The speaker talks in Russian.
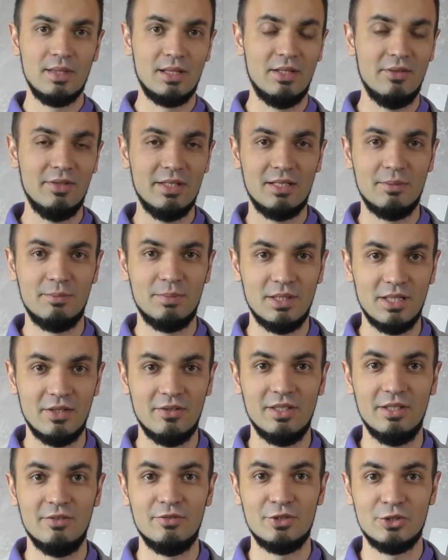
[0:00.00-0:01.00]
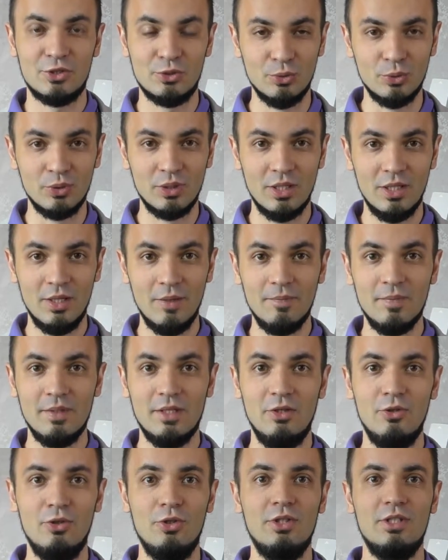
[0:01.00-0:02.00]
давай-ка подавай в суд.
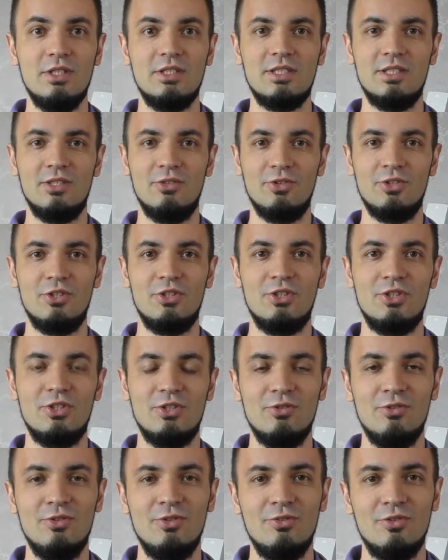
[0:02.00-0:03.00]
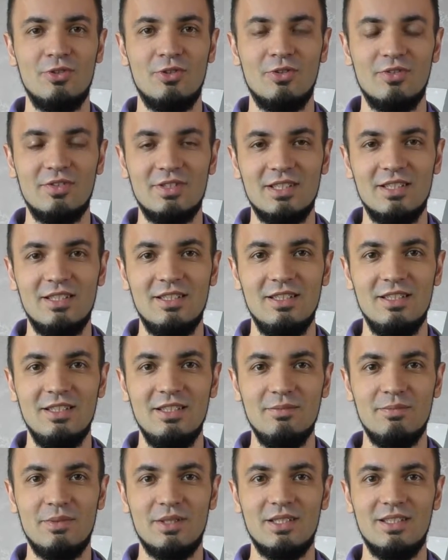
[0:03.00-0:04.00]
И он ни с того ни с сего вдруг взял
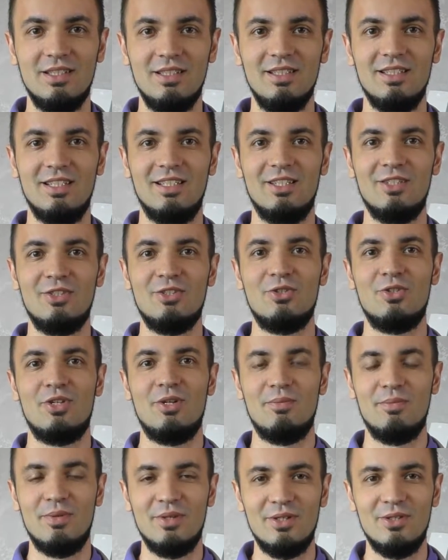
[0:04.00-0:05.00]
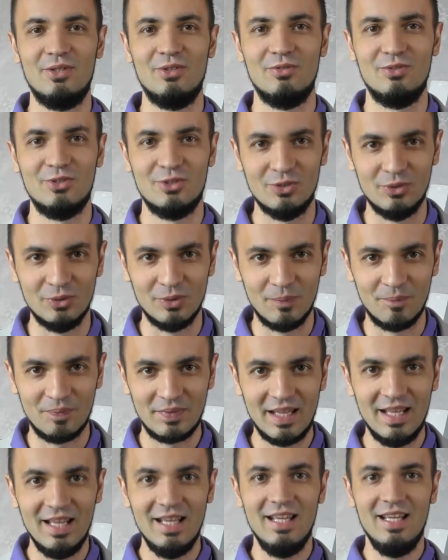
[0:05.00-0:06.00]
и подал на нашу компанию в суд.
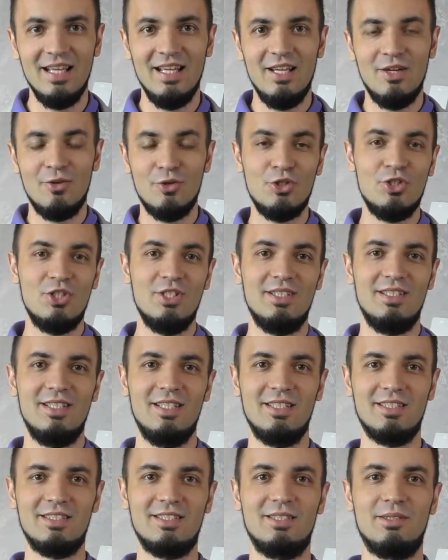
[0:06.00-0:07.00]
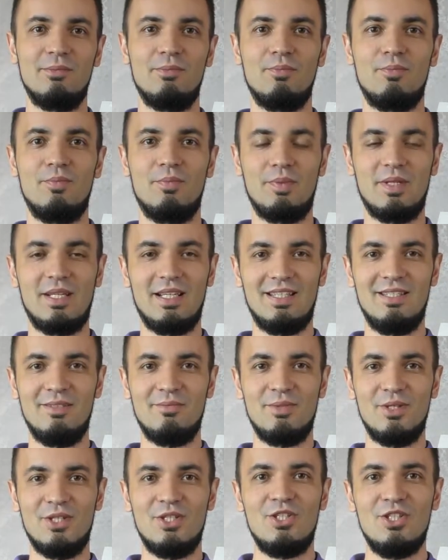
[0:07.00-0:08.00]
Очень интересно, по каким
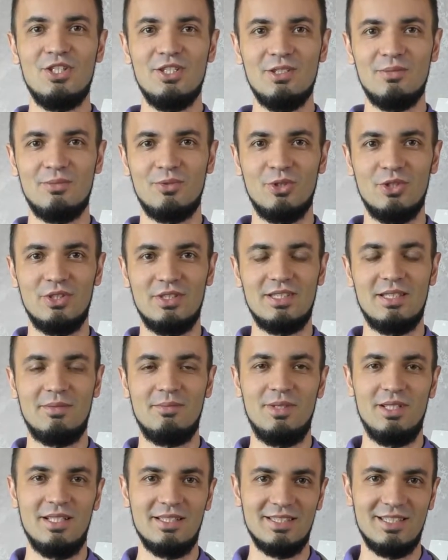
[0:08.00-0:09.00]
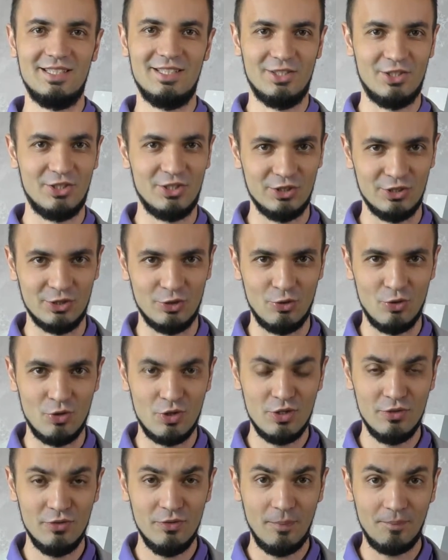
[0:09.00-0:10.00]
причинам, то есть там была затяжка
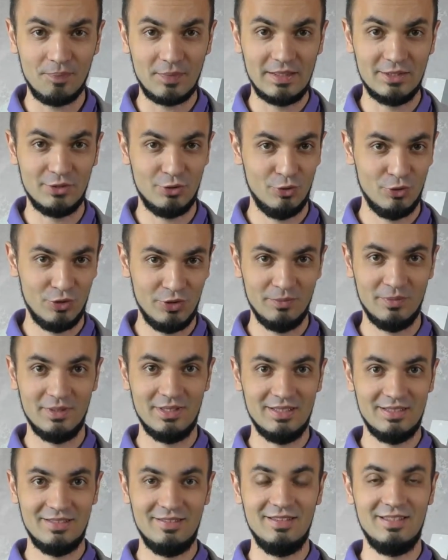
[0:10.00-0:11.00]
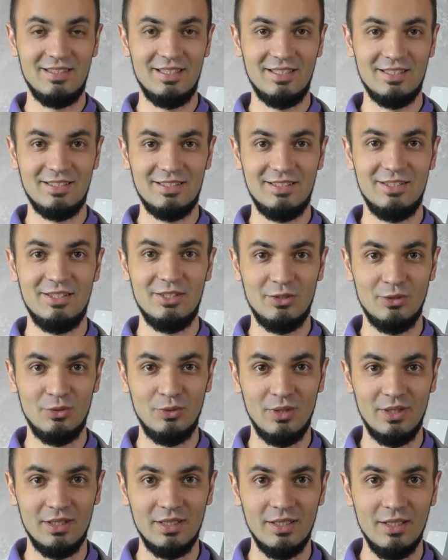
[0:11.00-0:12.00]
сроков, и сроки мы действительно
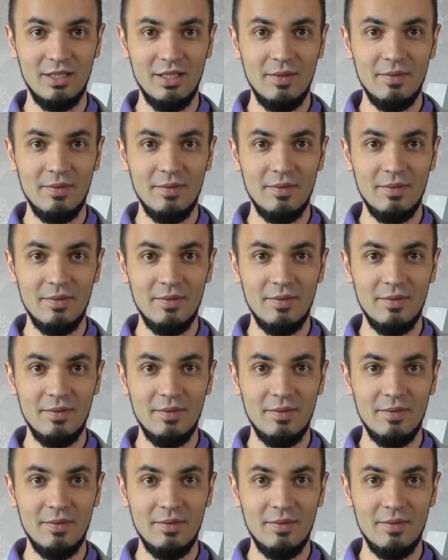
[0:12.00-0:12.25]
затянули,